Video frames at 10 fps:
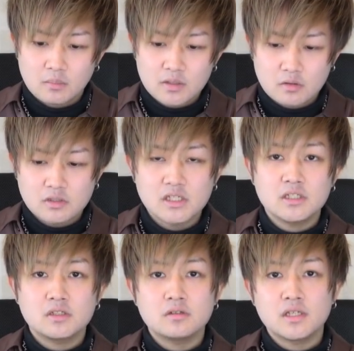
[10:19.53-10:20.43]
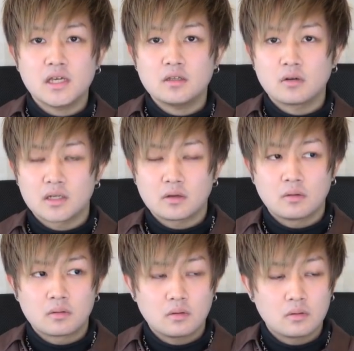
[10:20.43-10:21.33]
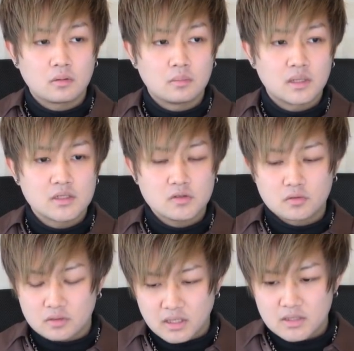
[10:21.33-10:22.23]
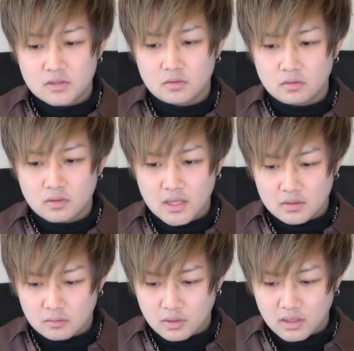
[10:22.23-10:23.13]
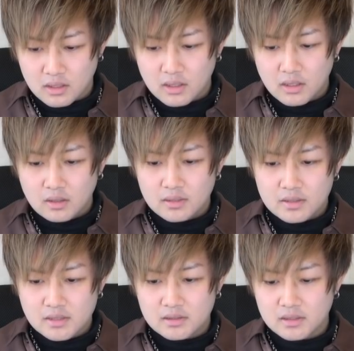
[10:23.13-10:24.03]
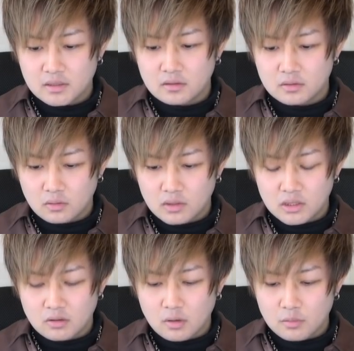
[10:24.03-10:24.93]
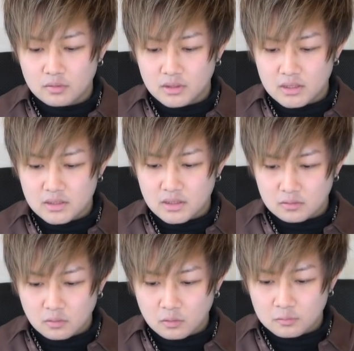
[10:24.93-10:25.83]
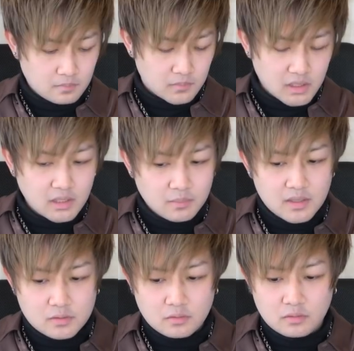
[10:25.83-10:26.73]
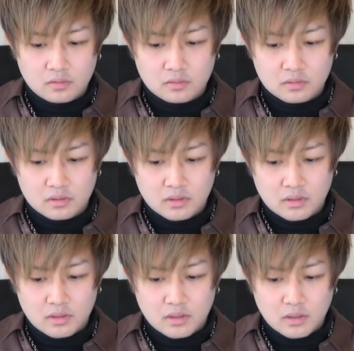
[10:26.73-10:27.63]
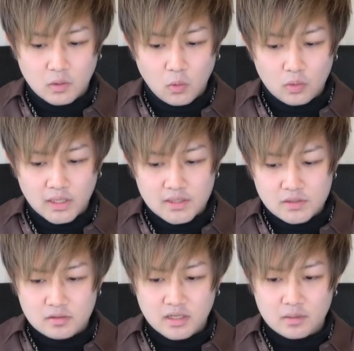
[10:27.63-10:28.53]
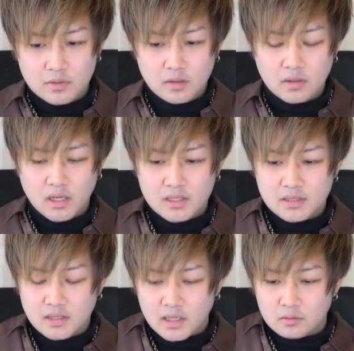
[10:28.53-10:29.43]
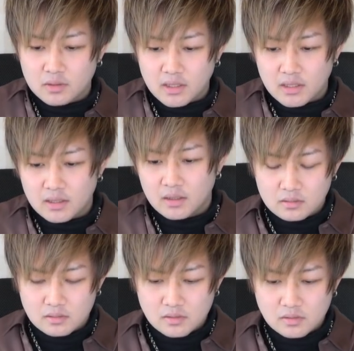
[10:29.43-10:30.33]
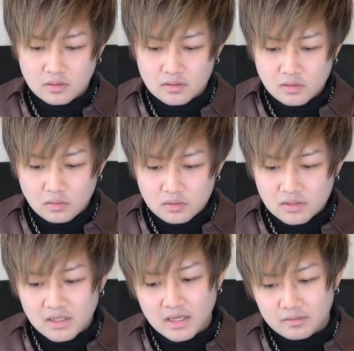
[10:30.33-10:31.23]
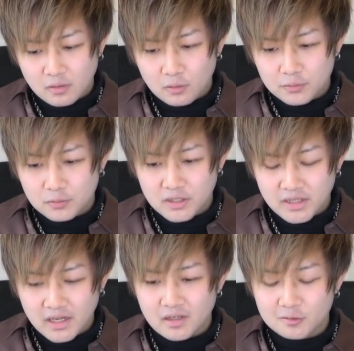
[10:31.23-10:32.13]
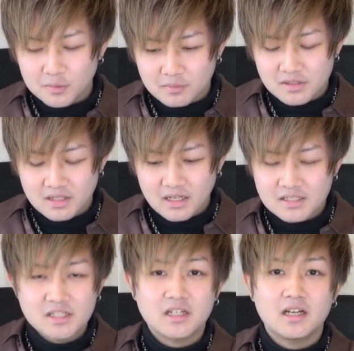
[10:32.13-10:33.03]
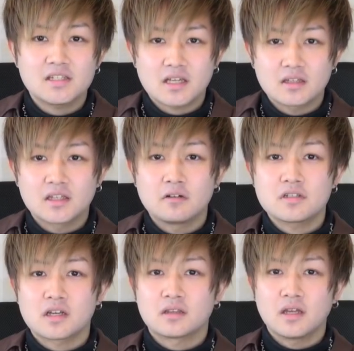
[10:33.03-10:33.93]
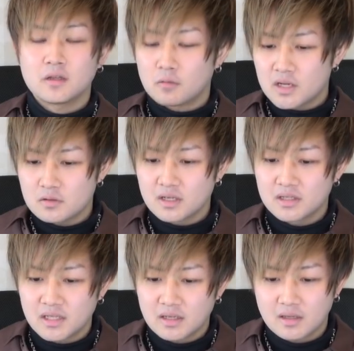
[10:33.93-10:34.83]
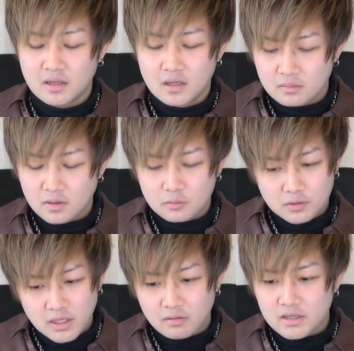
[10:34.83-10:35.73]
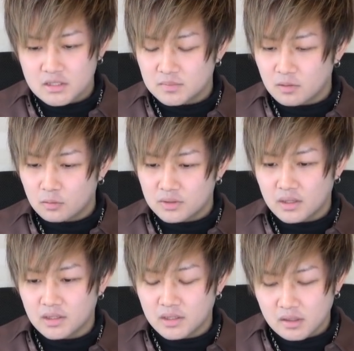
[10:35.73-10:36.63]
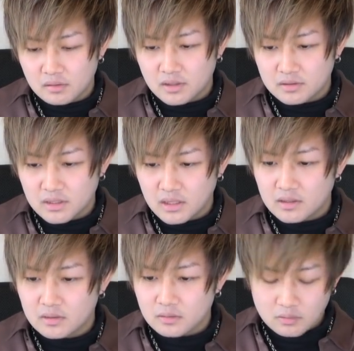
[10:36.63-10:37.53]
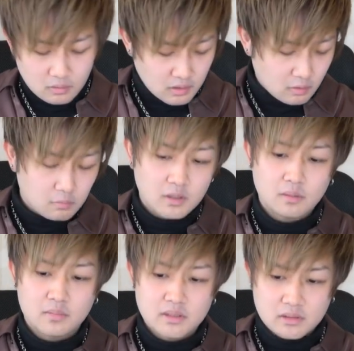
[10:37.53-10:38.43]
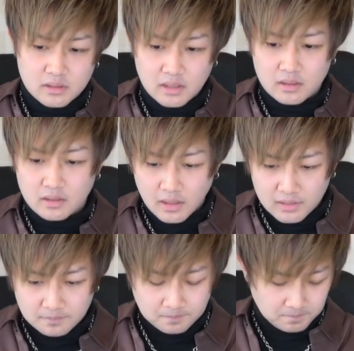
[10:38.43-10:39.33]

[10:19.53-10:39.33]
あ、その真珠の世紀とかで今後、まあ、種族が一緒のクエストとかたくさん出てくるといいとは思うんですけどただまあその降臨周回向けのキャラじゃないので通常使いは本当にないかなと思いますなんか12回使って楽しかったって終わりそうなんで、まあ、このキャラは一番この中で狙わなくていいかなというふうに思いましたはい